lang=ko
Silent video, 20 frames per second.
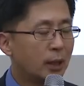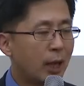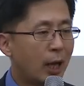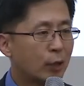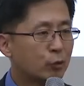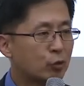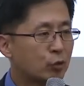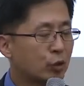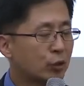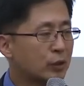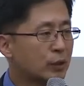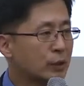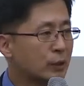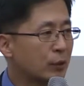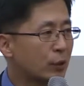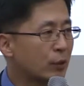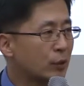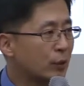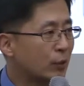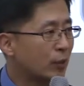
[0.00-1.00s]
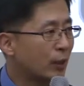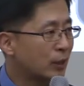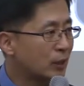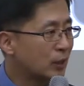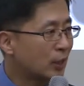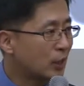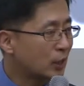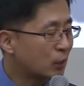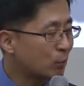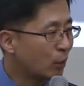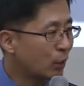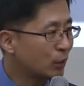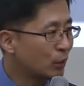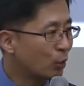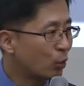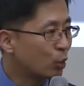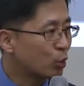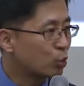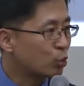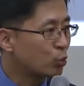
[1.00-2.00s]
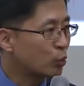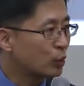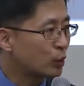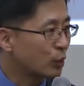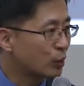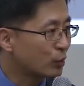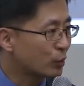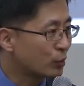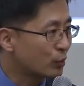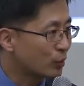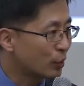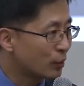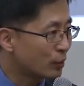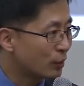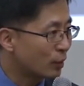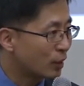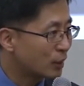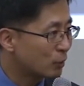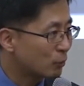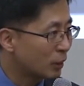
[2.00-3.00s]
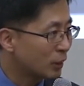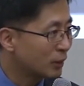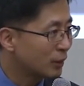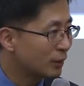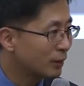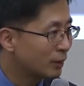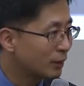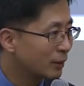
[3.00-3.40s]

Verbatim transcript: 아주 적극적인 것 같지는 않지만 올해 중국이 더 적극적인 것 같지만